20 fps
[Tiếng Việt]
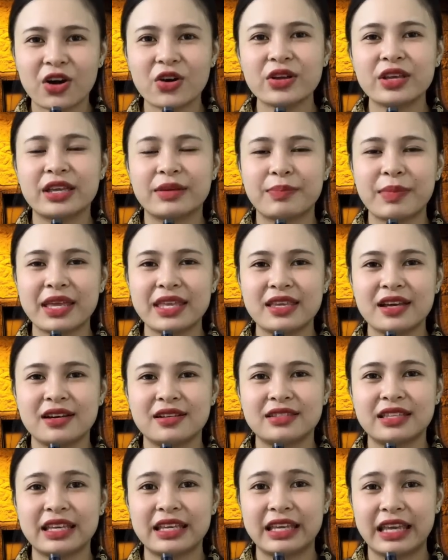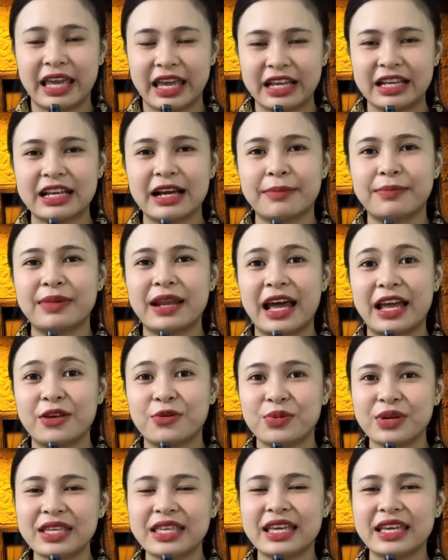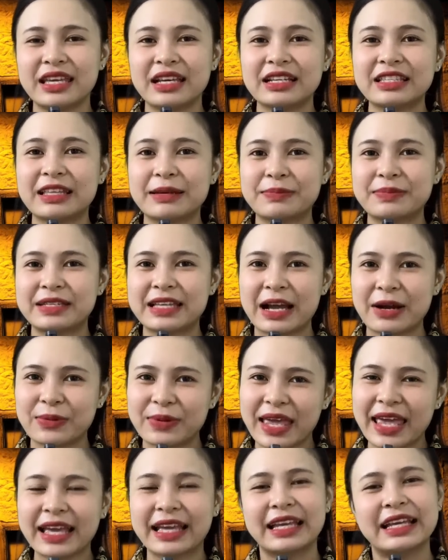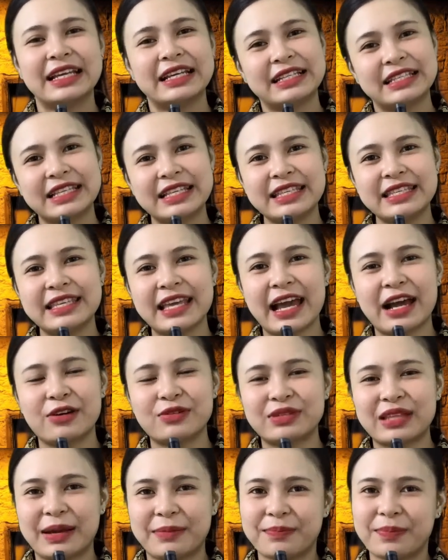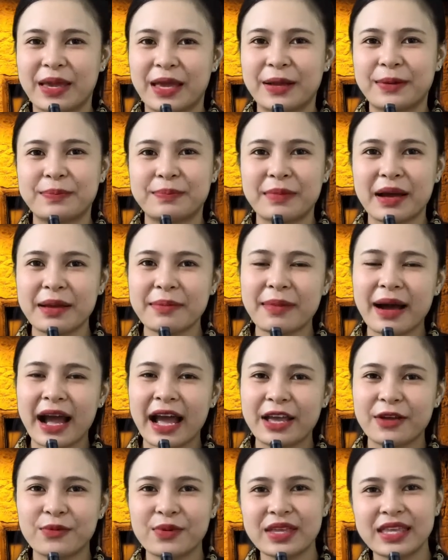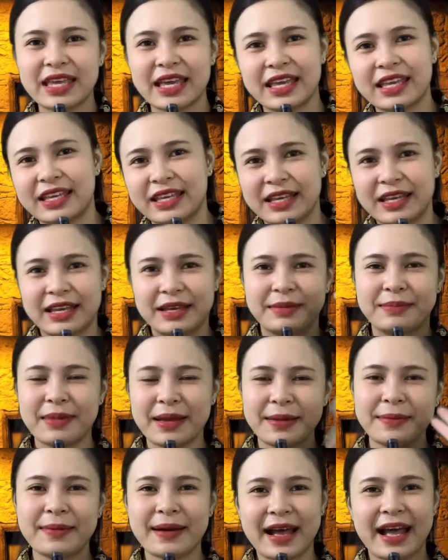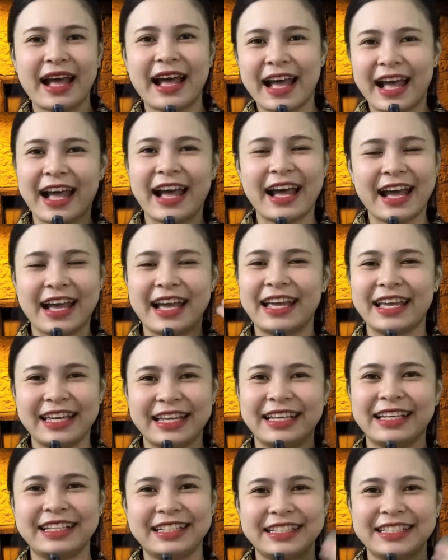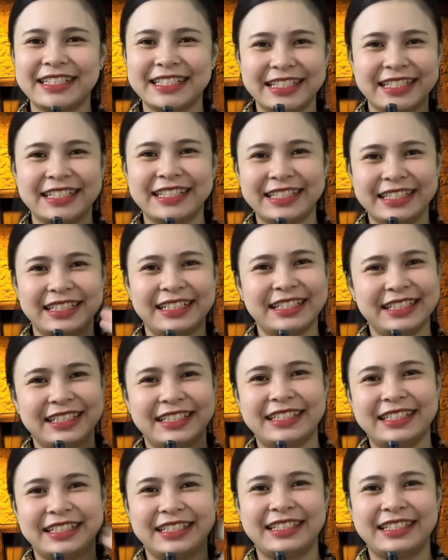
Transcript: Thôi bây giờ thì hẹn gặp lại quý vị ở tập sau nghe. Xin chào tạm biệt, bye bye quý vị. Bye bye.